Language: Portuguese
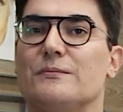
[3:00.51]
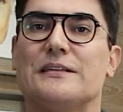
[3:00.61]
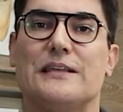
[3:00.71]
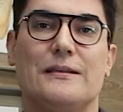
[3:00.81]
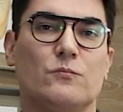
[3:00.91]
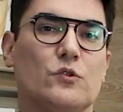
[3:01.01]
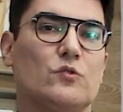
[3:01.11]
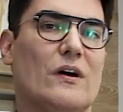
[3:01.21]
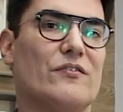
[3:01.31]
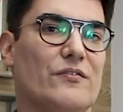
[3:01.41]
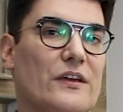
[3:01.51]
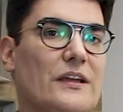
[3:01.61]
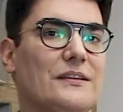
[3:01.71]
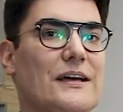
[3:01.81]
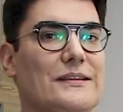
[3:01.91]
mas ele é muito
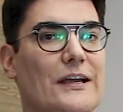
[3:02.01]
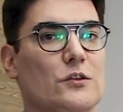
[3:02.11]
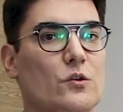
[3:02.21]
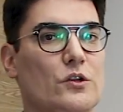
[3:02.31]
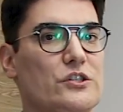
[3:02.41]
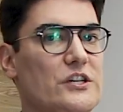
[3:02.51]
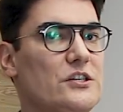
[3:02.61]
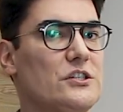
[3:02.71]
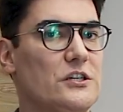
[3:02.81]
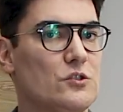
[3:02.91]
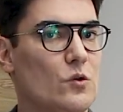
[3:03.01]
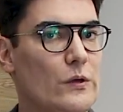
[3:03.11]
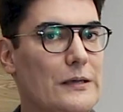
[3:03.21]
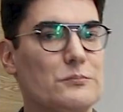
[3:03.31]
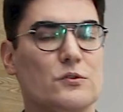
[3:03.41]
afim da tecnologia X ou
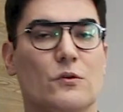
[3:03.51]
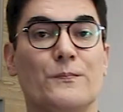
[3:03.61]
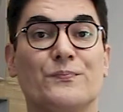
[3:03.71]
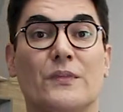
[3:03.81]
Y.